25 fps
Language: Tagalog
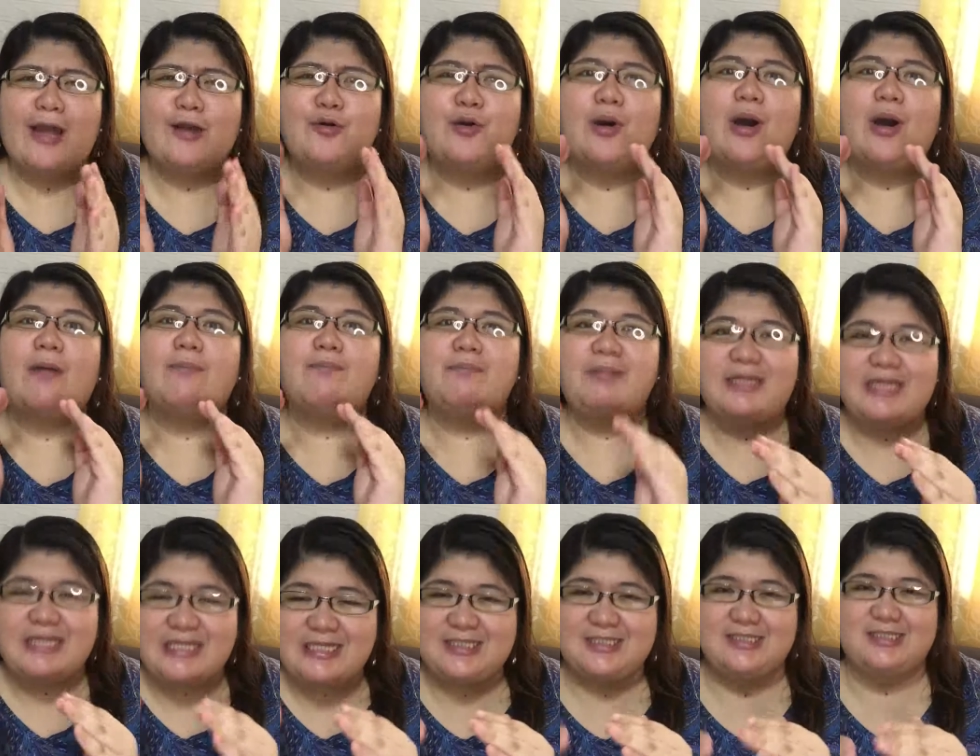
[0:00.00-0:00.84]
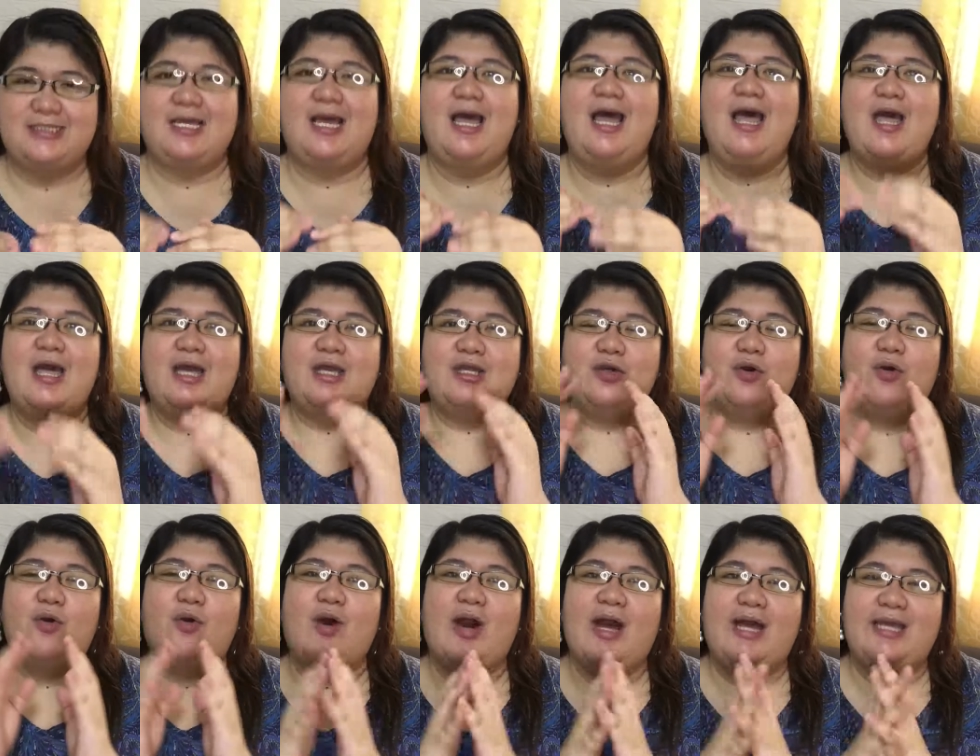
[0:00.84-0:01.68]
gaano kabilis
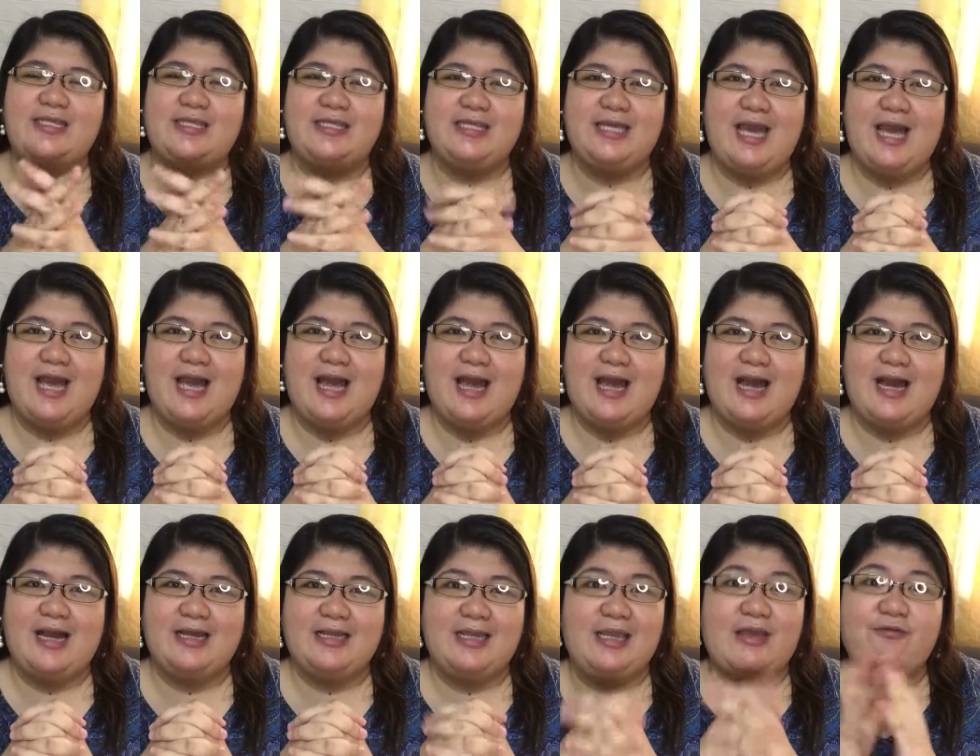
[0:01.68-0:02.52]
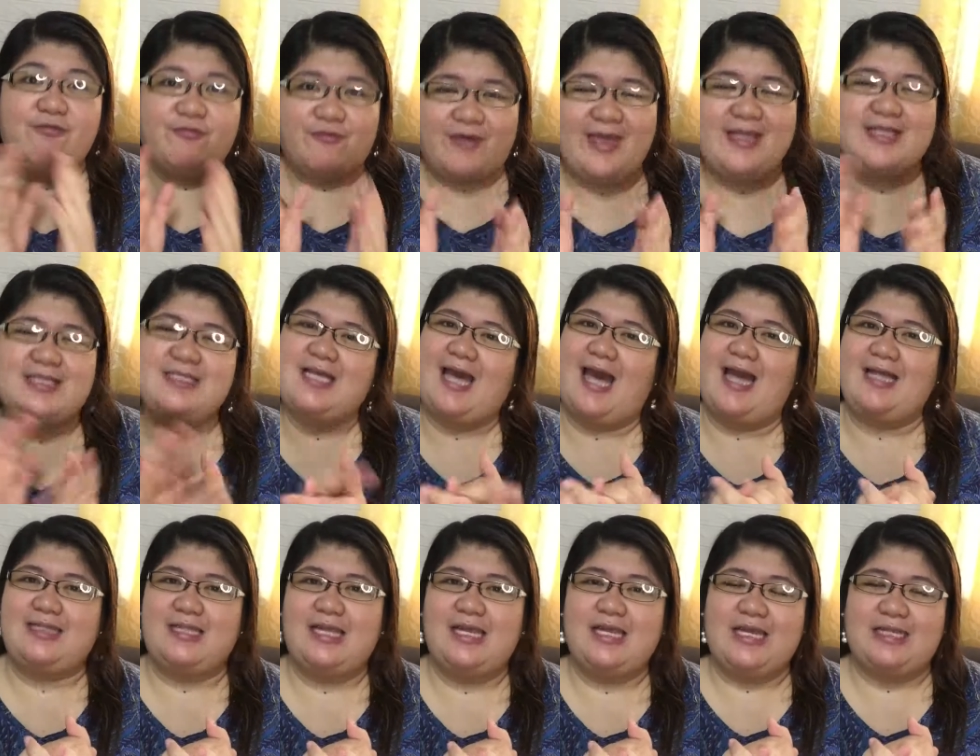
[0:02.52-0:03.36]
yung kanyang effect
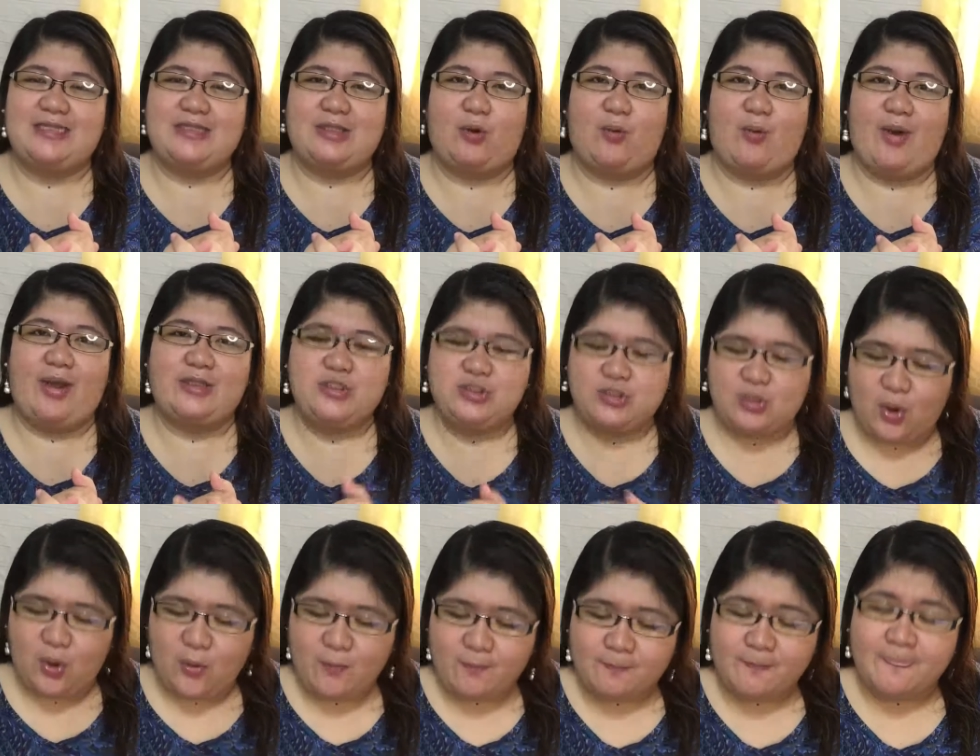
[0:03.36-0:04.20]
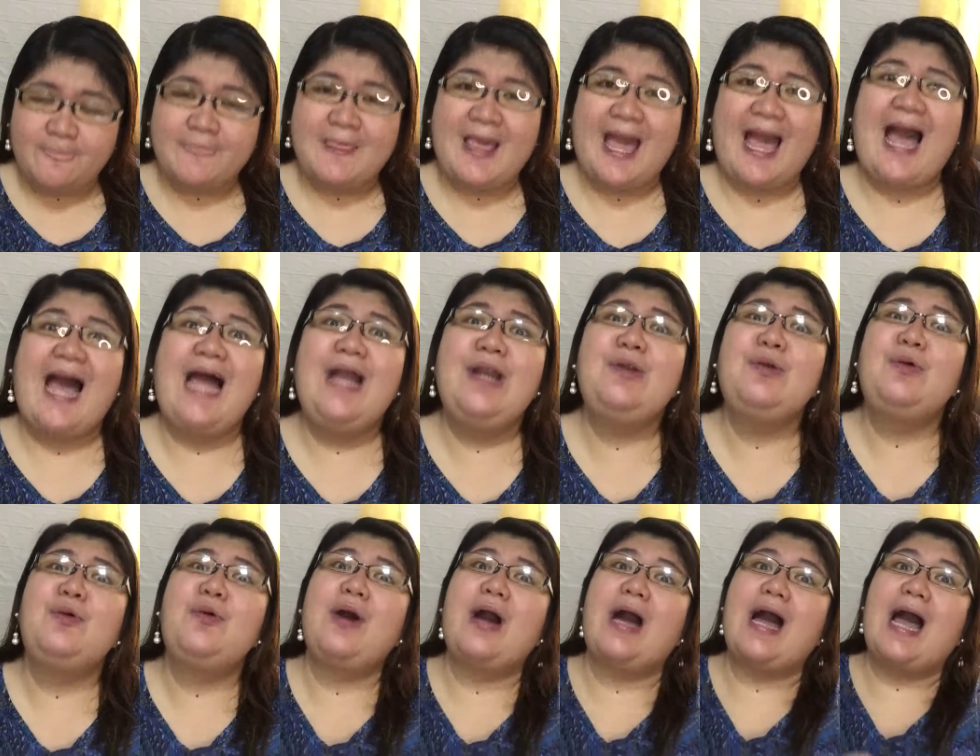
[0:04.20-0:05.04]
sa ating katawan. So,
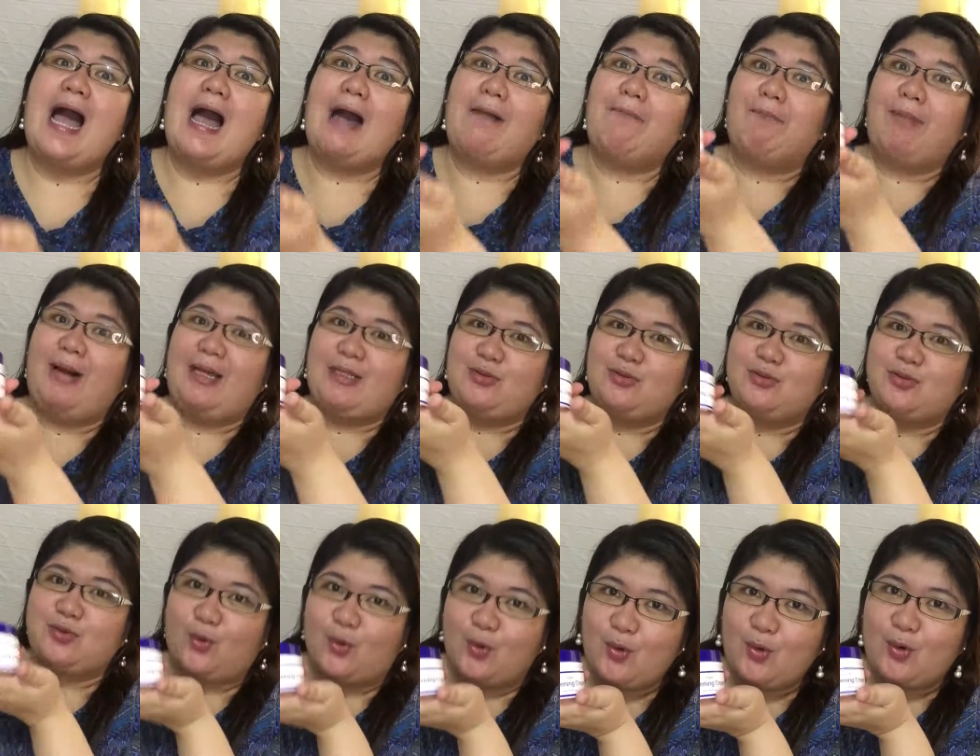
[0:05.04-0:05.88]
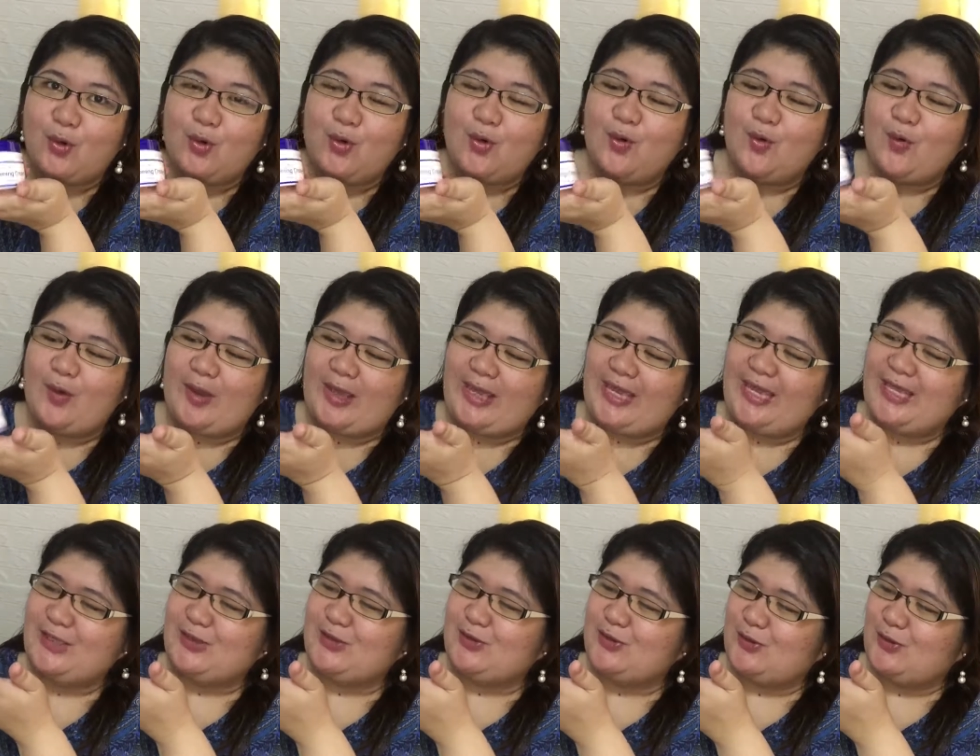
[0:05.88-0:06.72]
ano nga ba to?
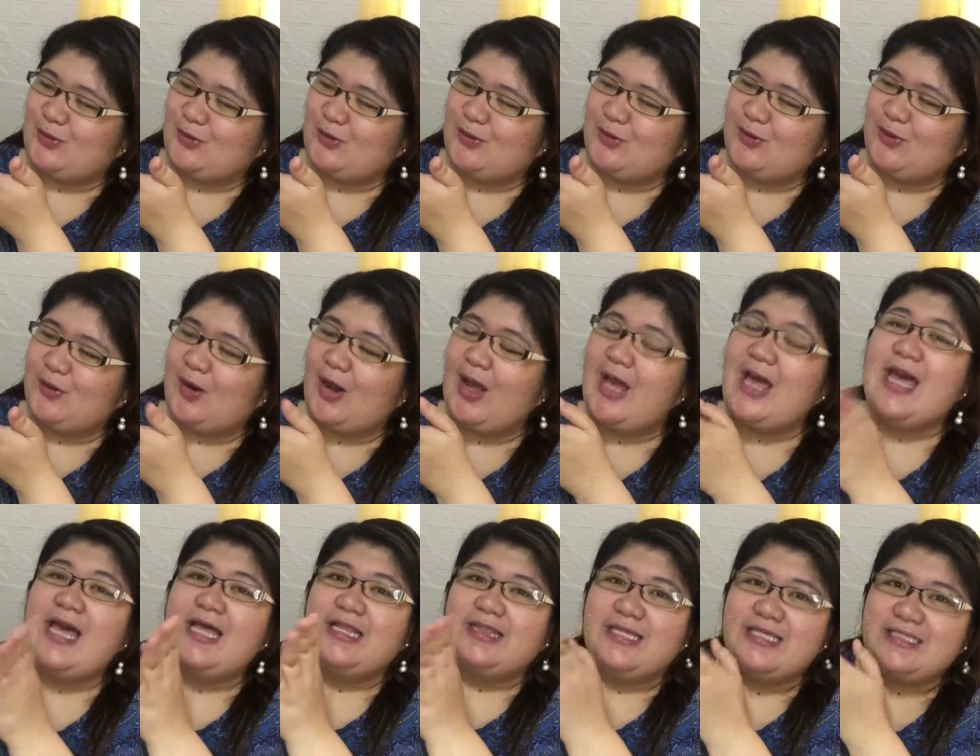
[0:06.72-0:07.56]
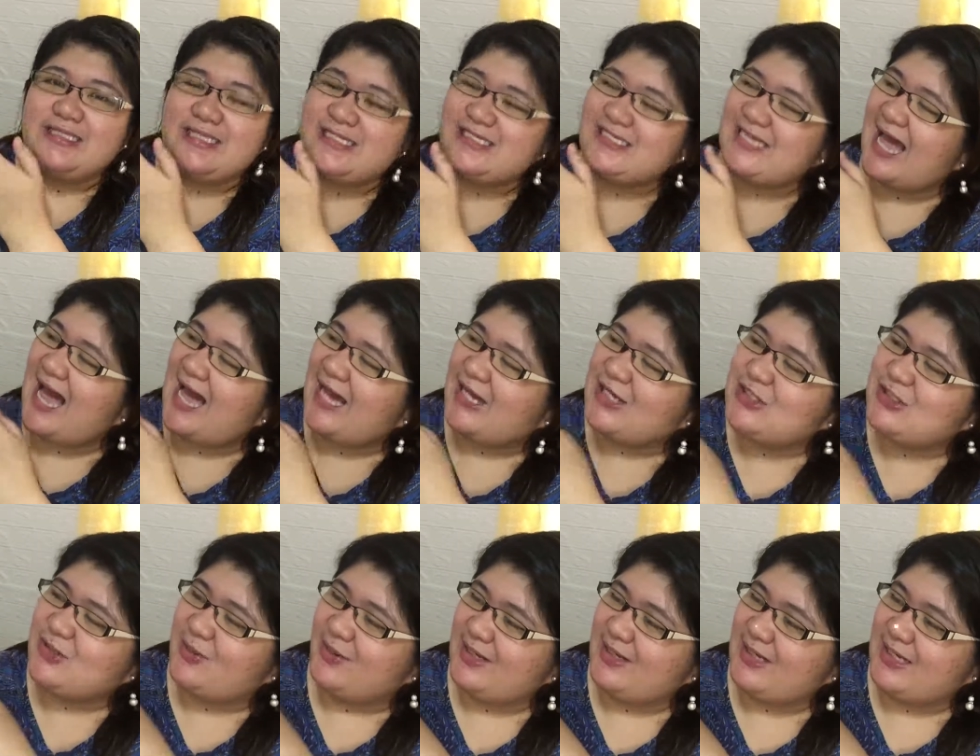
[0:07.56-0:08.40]
Ito. This is
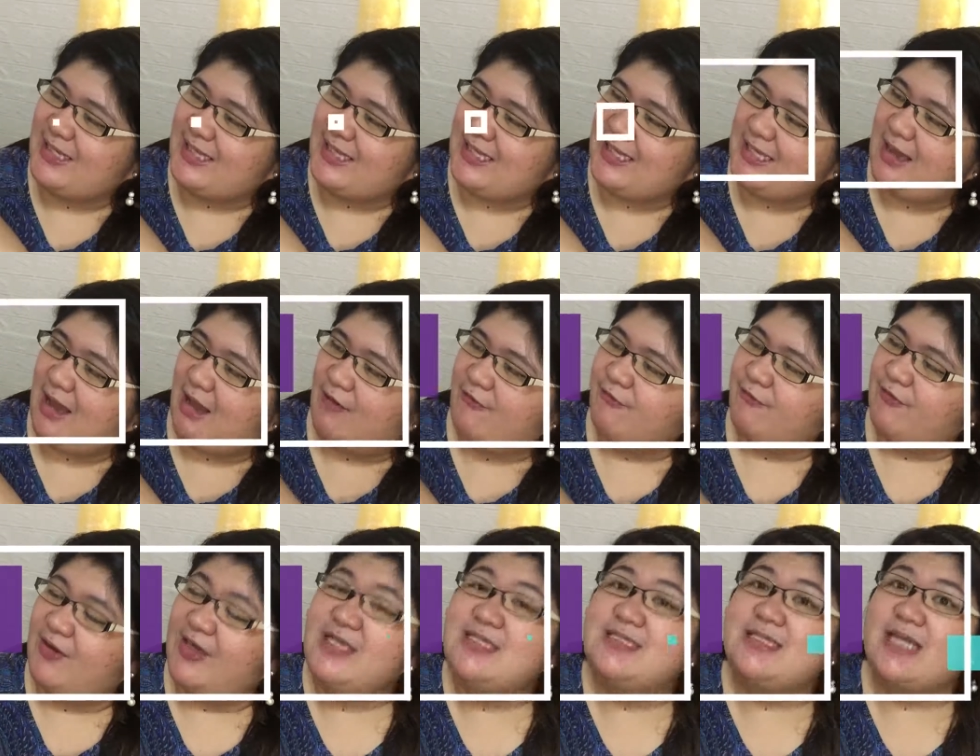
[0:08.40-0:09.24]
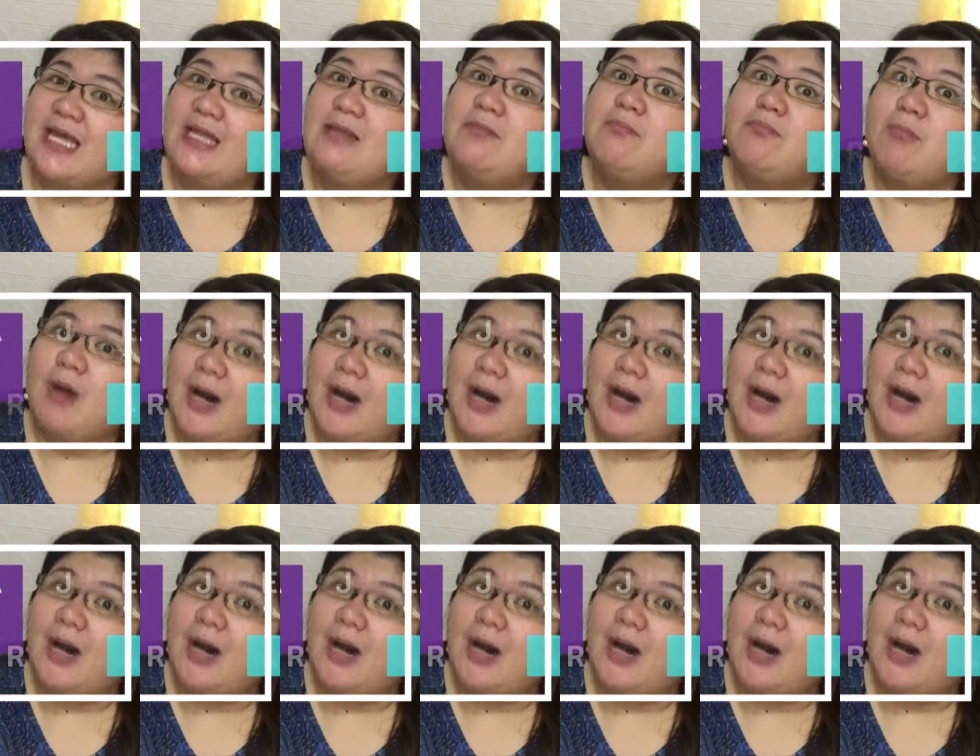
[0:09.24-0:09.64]
actually a face and